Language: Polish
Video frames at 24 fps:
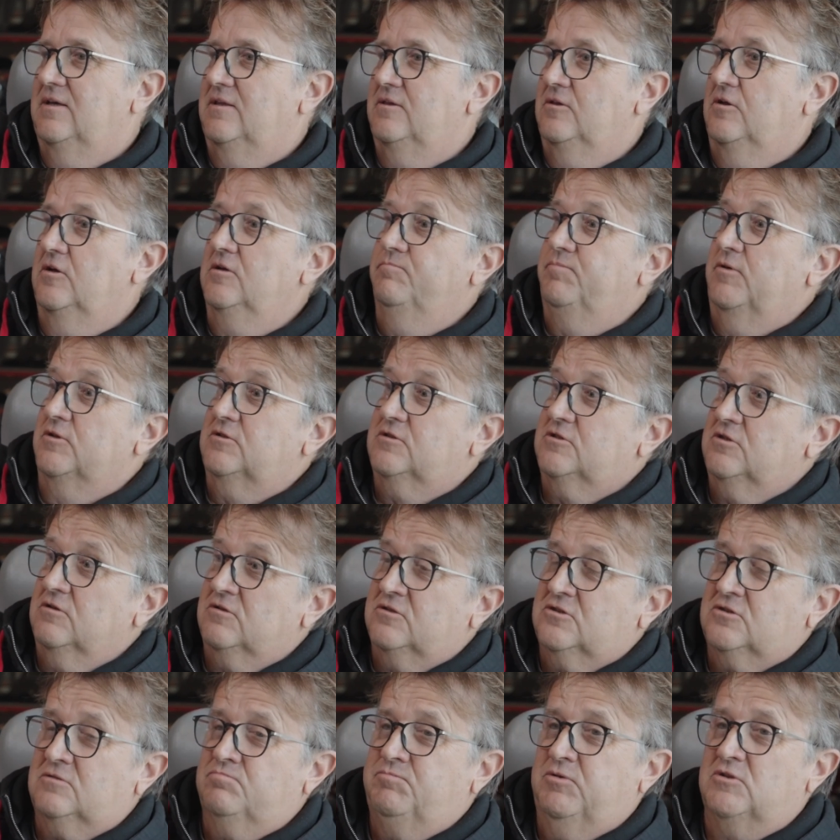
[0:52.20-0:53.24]
No i
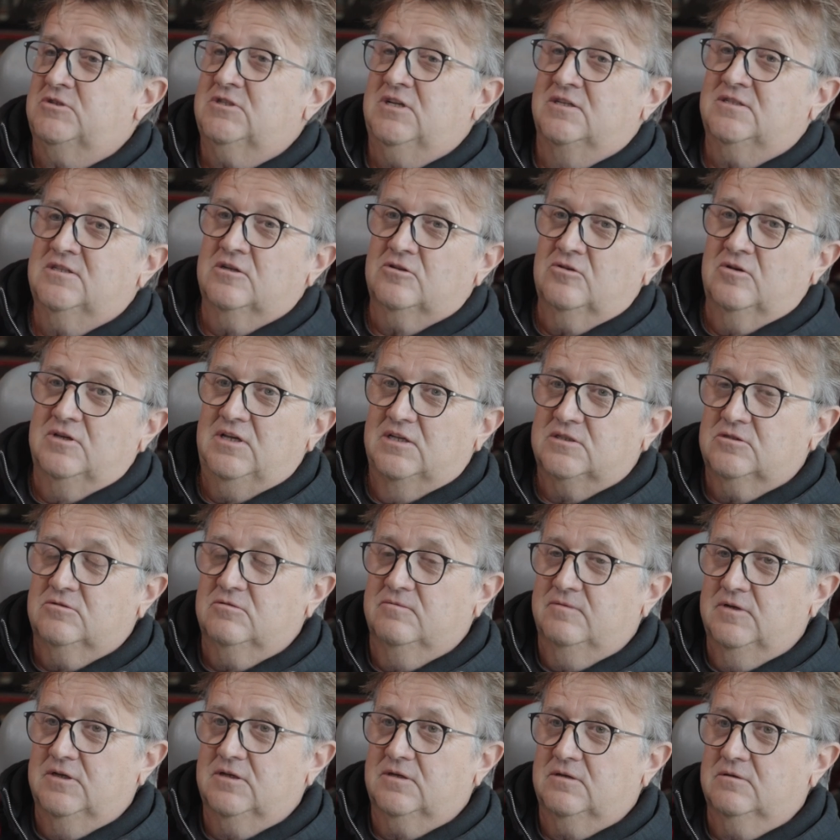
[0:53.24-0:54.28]
podczas, podczas tych
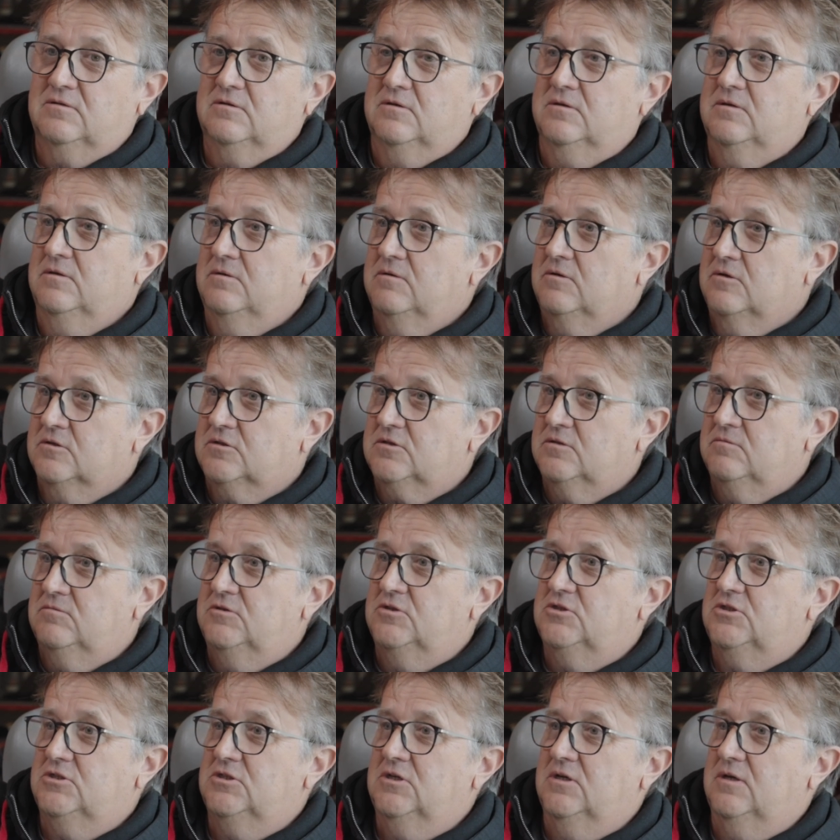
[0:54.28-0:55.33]
dojazdówek y,
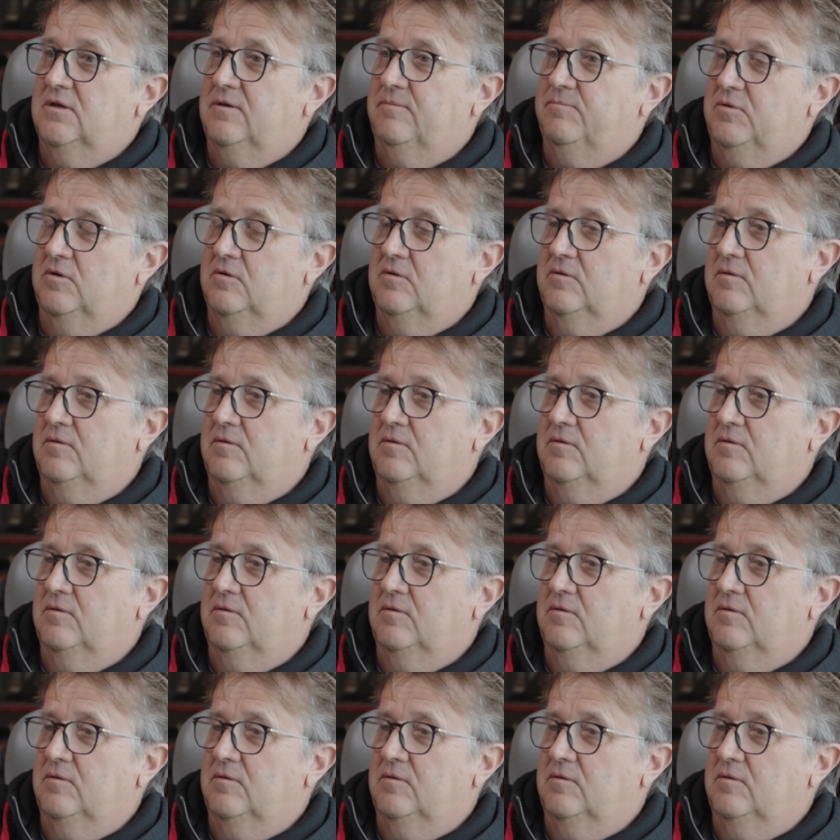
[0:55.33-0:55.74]
oczywiście